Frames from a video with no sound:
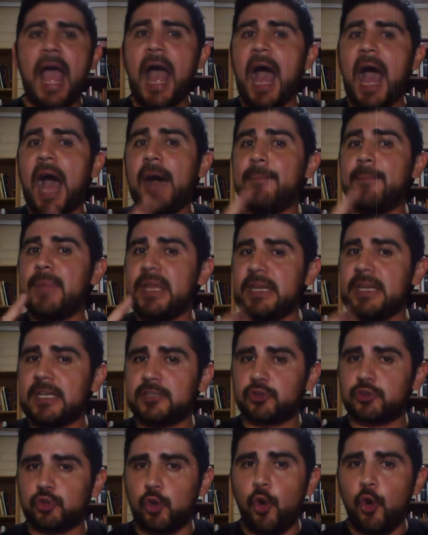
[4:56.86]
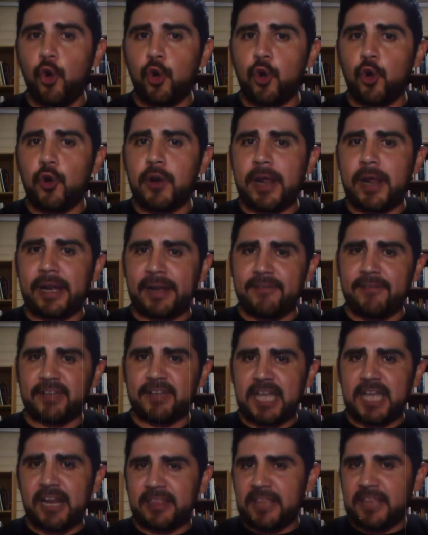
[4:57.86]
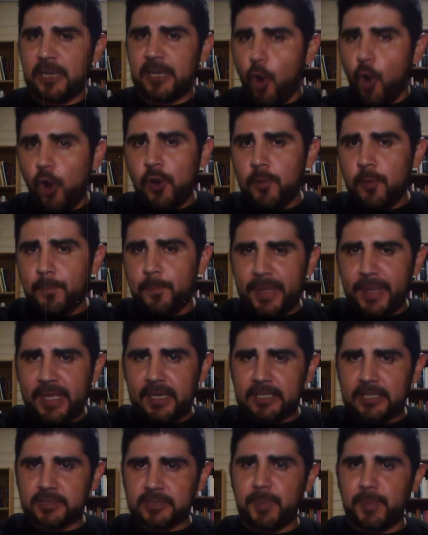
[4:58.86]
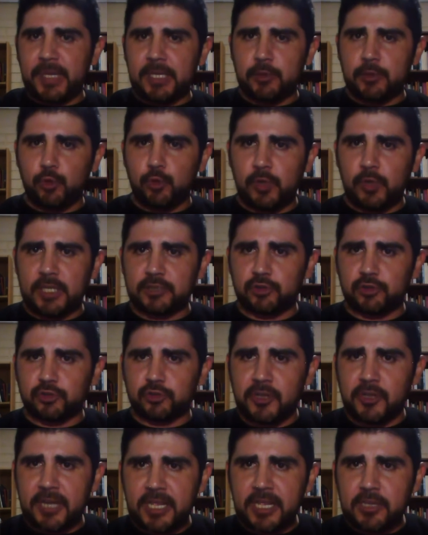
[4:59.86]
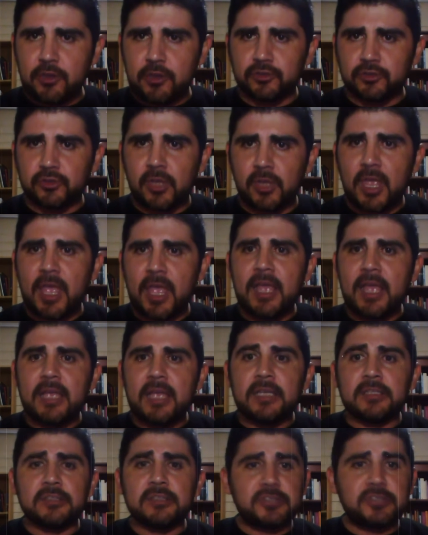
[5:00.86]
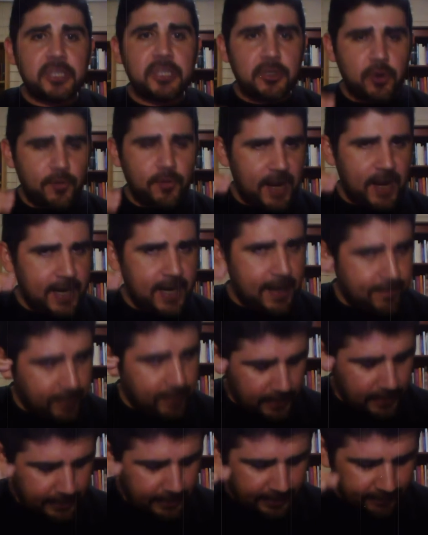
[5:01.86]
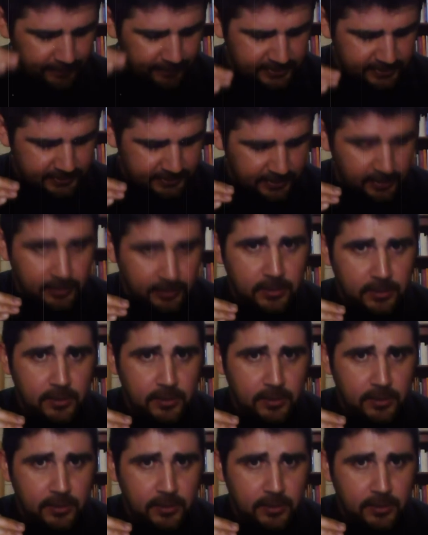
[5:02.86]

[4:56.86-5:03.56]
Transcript: Amenazó con arrebatar de golpe el espíritu de esos niños si no bajaban la cabeza,